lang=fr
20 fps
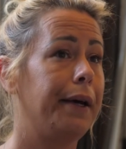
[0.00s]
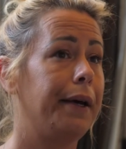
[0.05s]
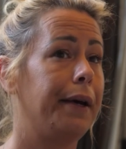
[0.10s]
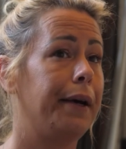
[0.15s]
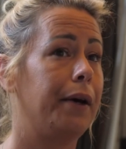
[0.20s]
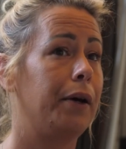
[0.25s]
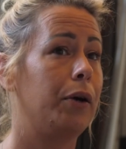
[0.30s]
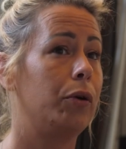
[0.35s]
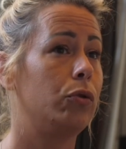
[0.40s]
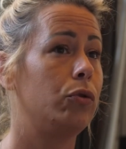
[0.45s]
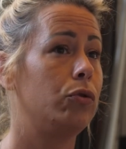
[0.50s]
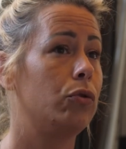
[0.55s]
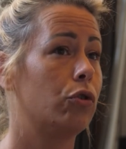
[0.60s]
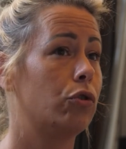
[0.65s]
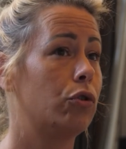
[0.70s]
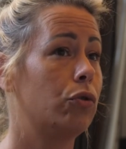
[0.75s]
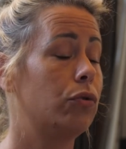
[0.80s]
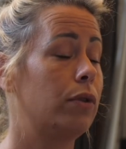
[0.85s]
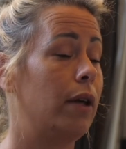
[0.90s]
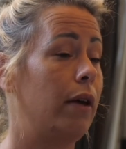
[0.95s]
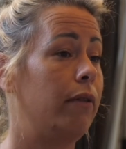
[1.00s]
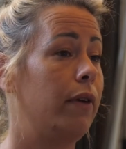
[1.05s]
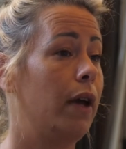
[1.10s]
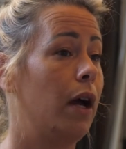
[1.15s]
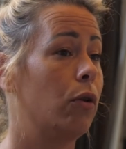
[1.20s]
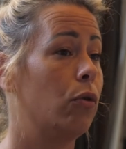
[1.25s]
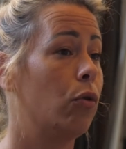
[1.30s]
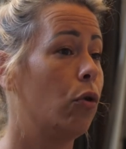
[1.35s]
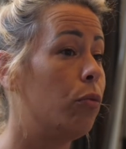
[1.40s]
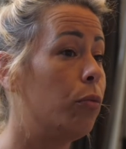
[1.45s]
Euh, aux urgences, vous
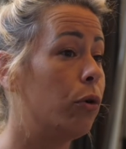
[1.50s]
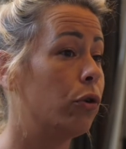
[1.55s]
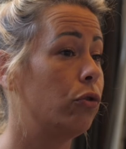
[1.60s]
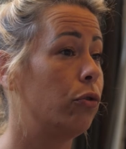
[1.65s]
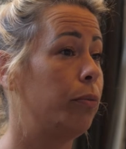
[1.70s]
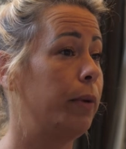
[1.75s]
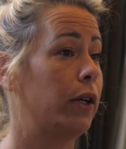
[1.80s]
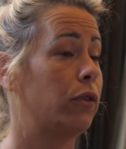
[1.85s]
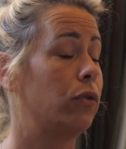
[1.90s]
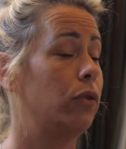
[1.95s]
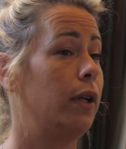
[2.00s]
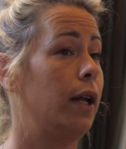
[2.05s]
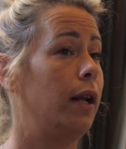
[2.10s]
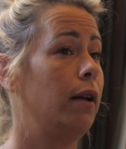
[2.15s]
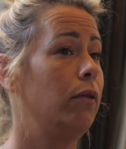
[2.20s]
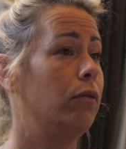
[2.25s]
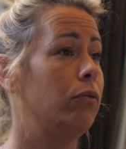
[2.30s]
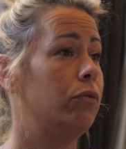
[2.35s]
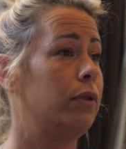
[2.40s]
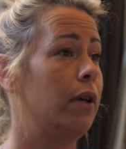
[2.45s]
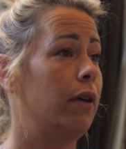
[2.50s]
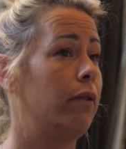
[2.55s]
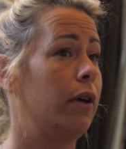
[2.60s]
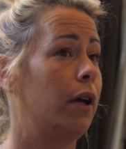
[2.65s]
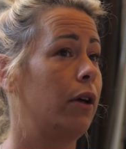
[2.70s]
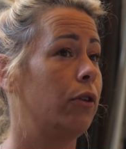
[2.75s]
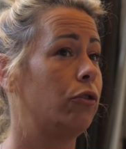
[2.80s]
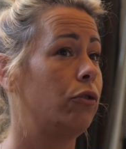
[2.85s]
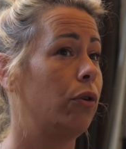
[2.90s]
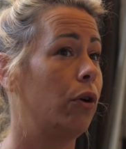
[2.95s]
avez un gros manque de personnel, vous
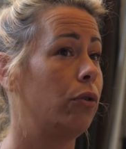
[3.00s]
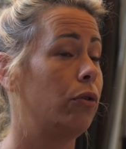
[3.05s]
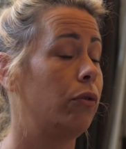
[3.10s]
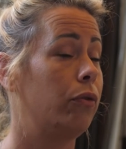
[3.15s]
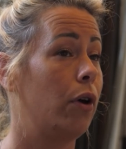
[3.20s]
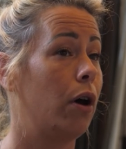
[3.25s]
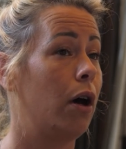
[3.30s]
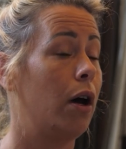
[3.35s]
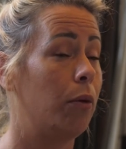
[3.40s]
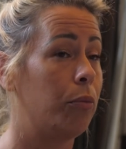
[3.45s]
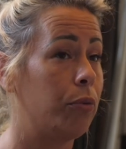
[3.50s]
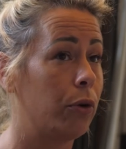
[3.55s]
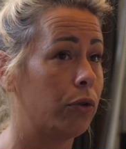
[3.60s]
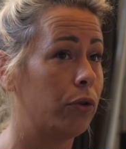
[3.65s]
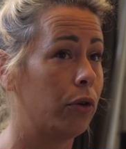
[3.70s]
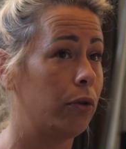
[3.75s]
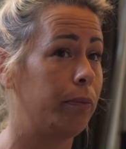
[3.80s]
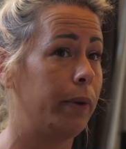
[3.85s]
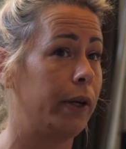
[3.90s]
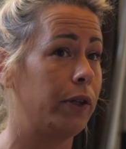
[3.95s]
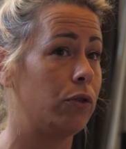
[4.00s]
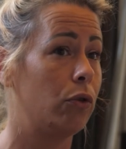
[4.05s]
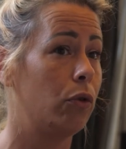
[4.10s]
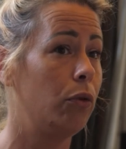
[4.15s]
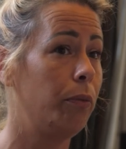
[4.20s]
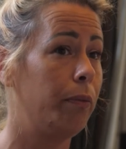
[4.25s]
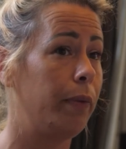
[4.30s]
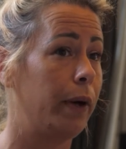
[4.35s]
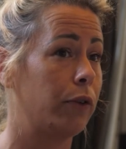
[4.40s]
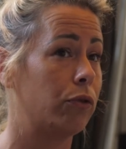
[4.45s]
avez un turnover important de
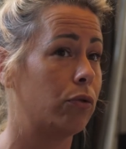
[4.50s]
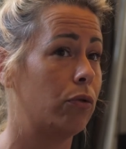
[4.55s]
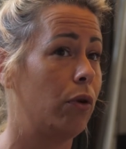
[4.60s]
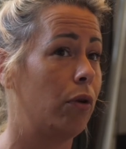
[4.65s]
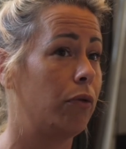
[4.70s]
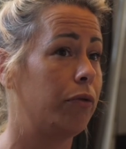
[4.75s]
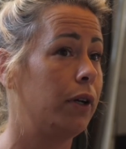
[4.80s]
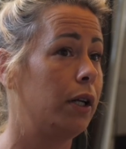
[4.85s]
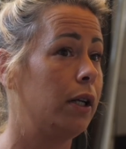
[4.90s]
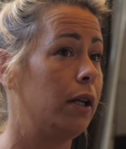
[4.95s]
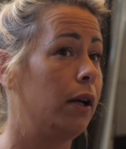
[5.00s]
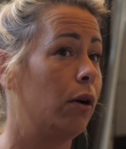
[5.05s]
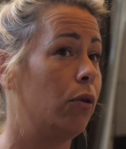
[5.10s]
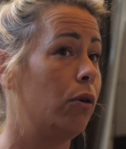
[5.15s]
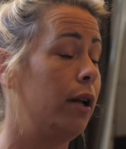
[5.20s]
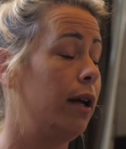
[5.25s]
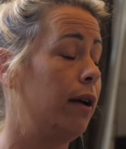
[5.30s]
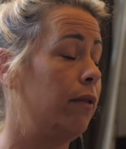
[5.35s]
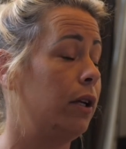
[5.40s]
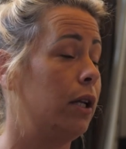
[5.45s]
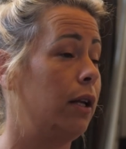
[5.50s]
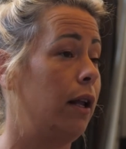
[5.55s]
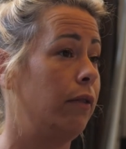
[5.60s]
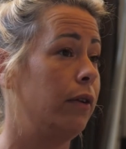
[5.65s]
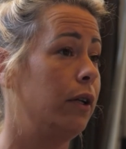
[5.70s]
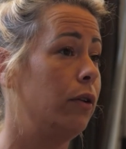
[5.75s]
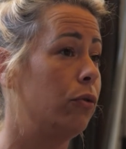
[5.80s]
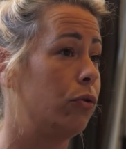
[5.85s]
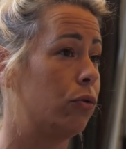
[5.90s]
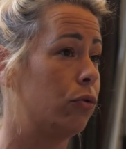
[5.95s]
patients parce que fait, les relais avec
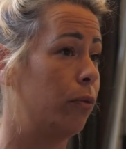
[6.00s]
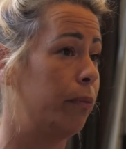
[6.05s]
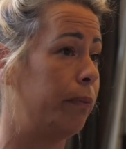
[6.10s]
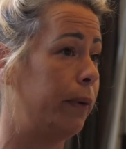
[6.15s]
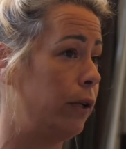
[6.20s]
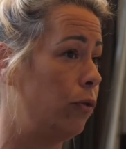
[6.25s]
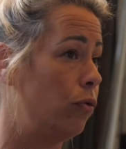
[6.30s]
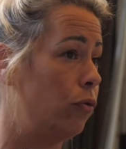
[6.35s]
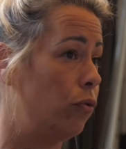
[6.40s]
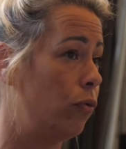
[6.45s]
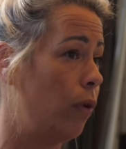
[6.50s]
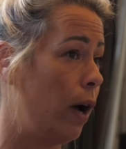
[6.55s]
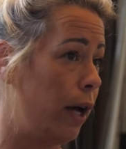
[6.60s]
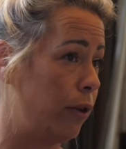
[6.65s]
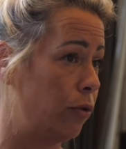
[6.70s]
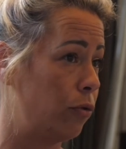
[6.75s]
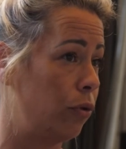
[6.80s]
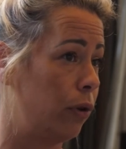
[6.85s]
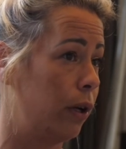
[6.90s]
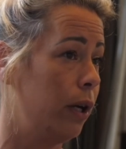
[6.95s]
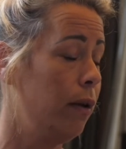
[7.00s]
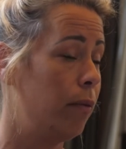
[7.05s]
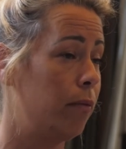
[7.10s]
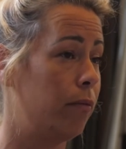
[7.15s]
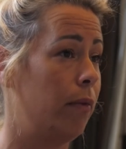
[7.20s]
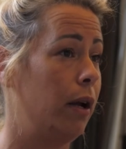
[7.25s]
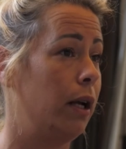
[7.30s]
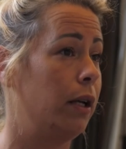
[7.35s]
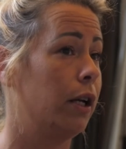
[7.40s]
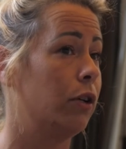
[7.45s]
la ville ne sont pas du tout assurés,
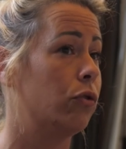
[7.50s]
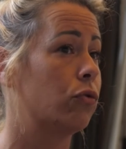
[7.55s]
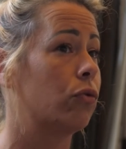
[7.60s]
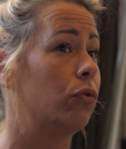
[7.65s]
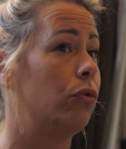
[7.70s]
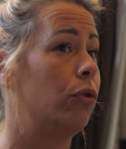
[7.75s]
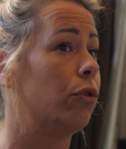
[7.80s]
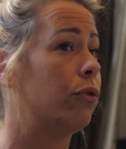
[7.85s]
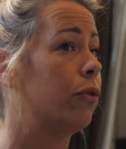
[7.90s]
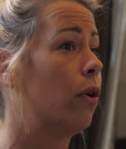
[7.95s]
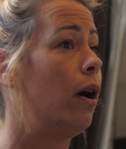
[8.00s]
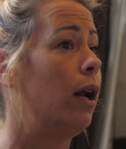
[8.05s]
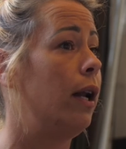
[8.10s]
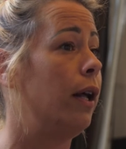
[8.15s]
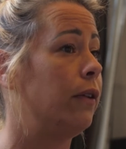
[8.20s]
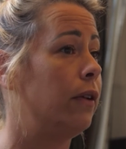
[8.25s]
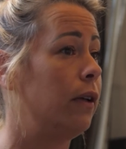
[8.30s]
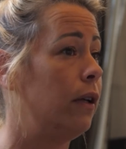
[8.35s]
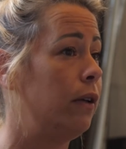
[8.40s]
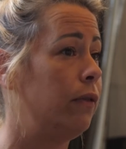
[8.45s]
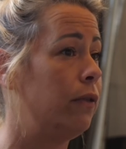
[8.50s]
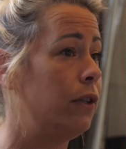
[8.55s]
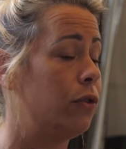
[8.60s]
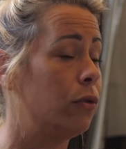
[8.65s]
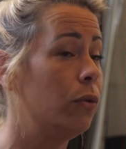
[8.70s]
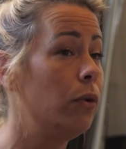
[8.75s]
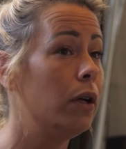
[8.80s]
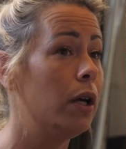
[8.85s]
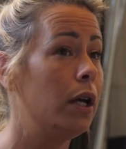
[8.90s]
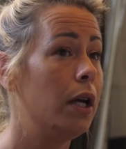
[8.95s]
malgré ce qu'on entend à la
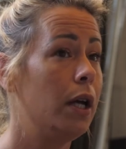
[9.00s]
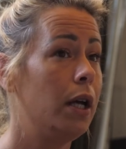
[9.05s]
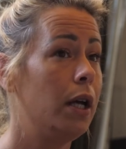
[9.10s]
télévision,